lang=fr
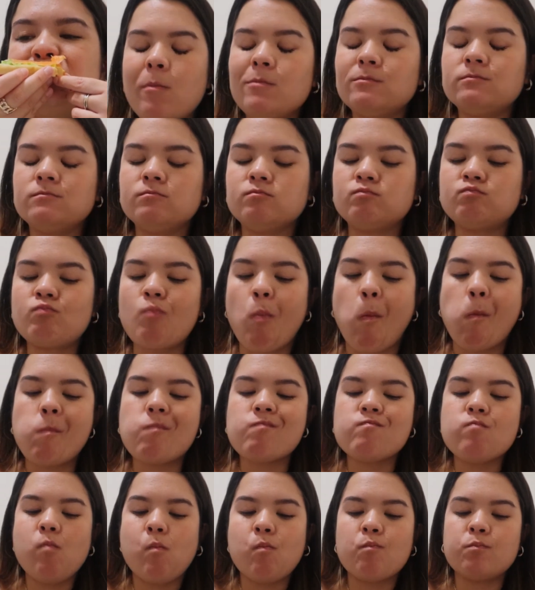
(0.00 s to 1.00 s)
Hmm
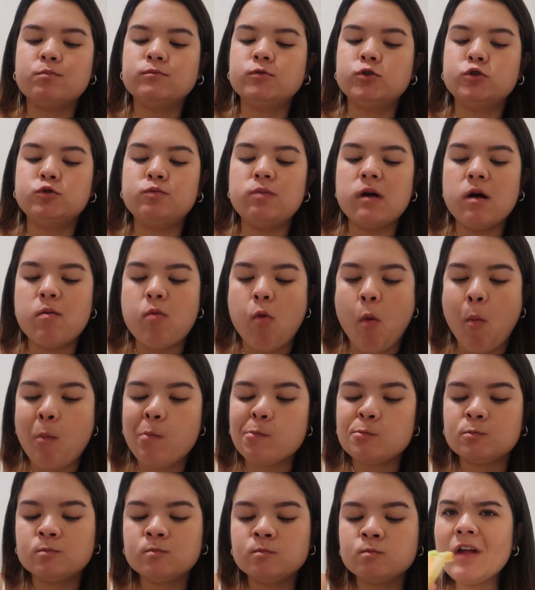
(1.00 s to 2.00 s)
super bon.
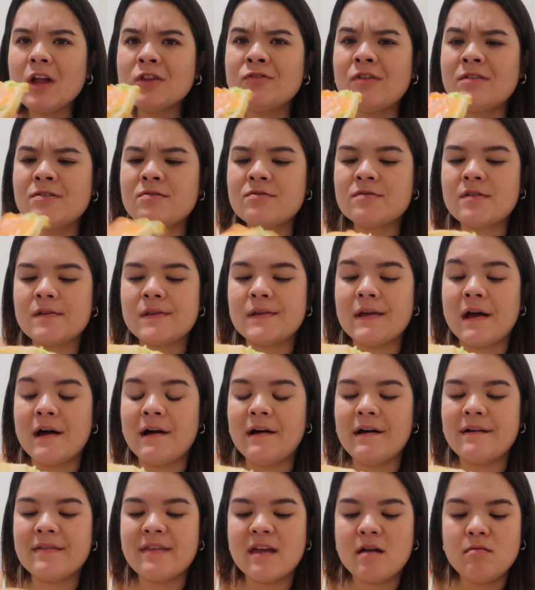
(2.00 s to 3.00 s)
De toute façon, ça c'est
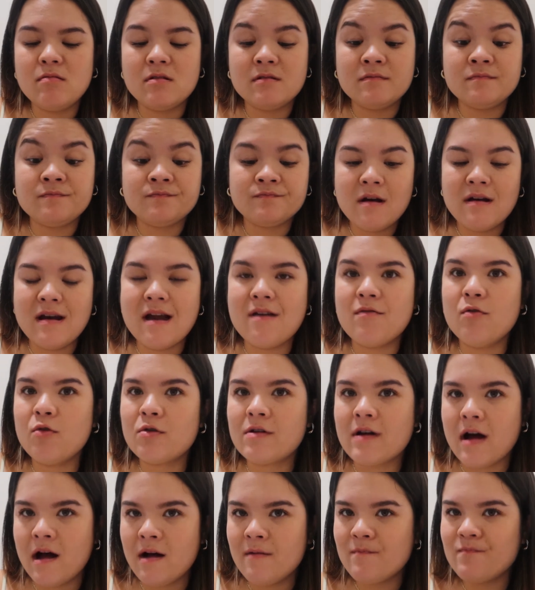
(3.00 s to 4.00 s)
inratable.
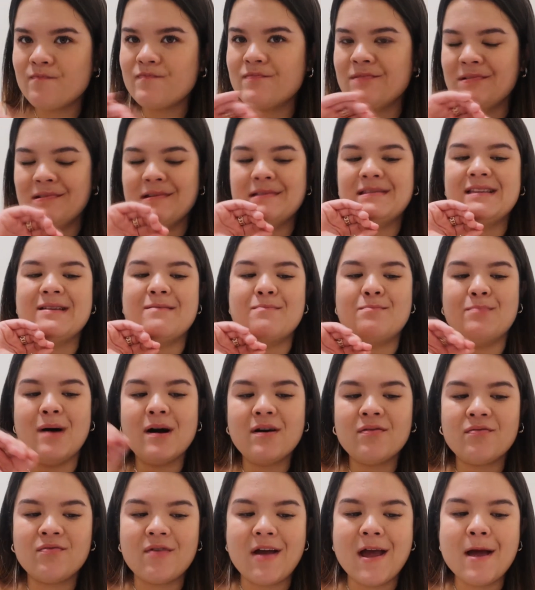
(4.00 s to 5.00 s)
L'avocat, il était
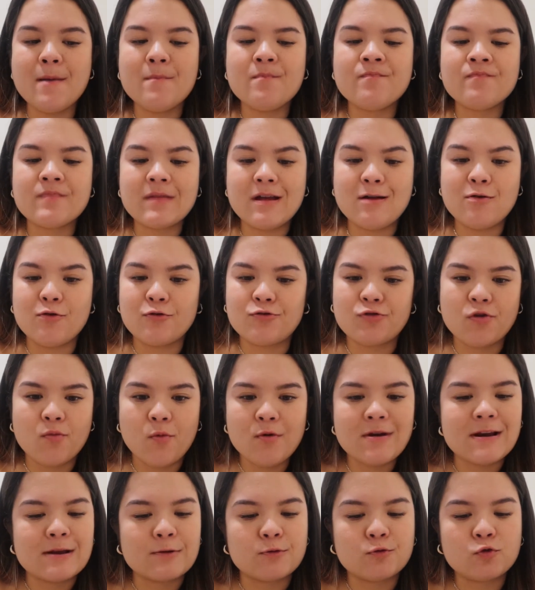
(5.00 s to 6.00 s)
parfait. Et le
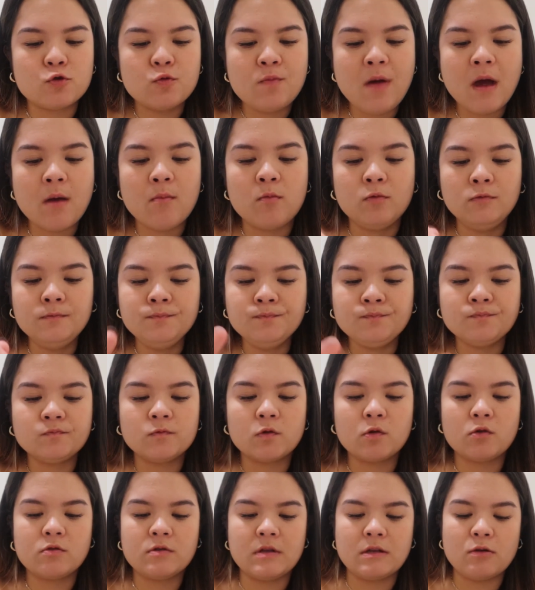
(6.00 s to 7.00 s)
saumon, il est super bon.
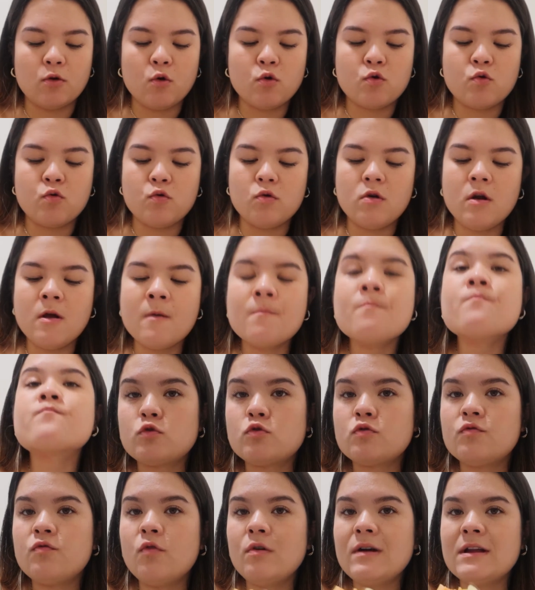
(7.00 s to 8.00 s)
Donc c'est trop cool.
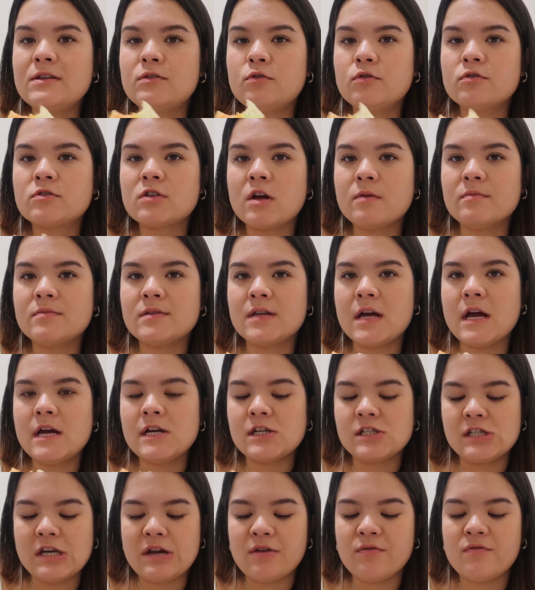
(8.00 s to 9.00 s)
Souvent, les toasts comme ça,
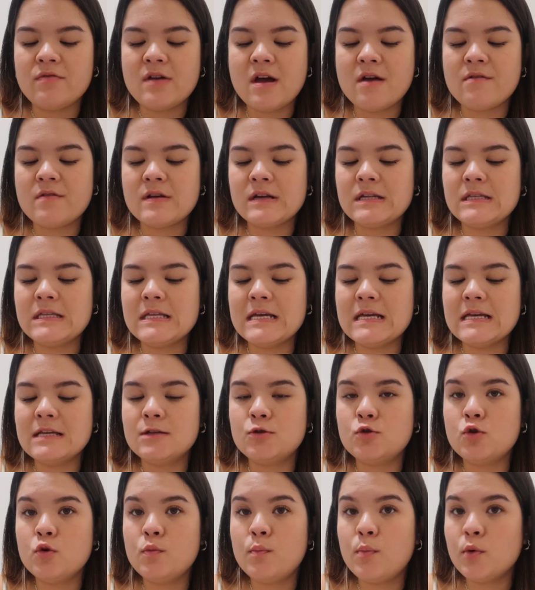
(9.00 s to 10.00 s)
je les fais avec
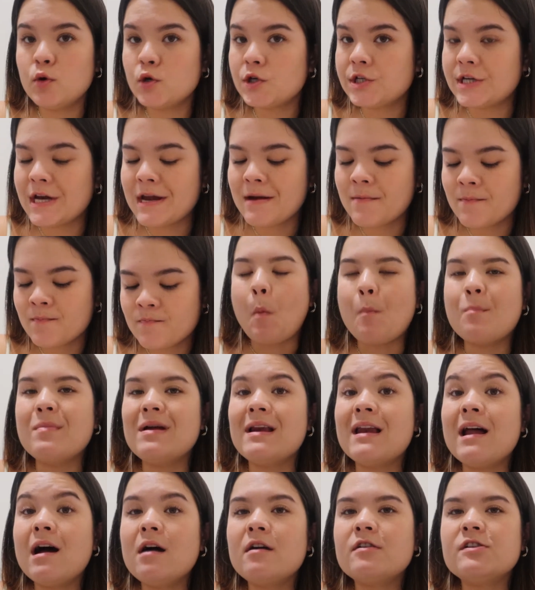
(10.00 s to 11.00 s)
des œufs pochés. Mais
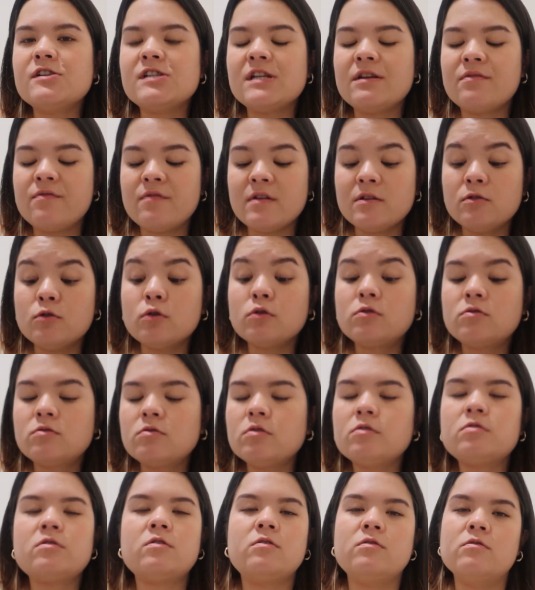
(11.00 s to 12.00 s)
là, j'ai fait d'autres
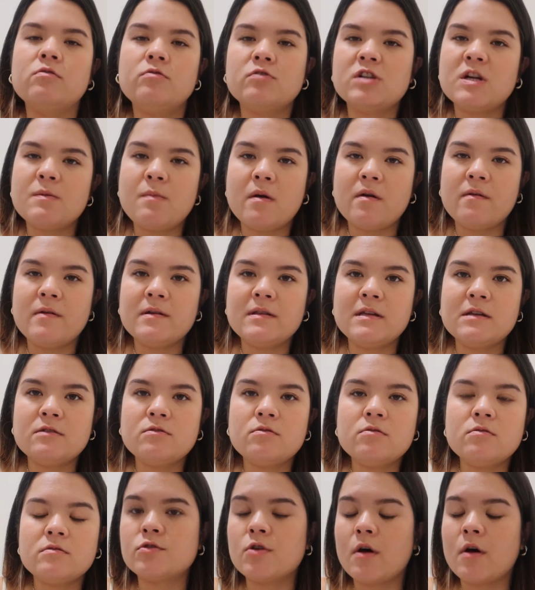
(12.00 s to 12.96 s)
toasts. Donc j'ai pas fait des œufs.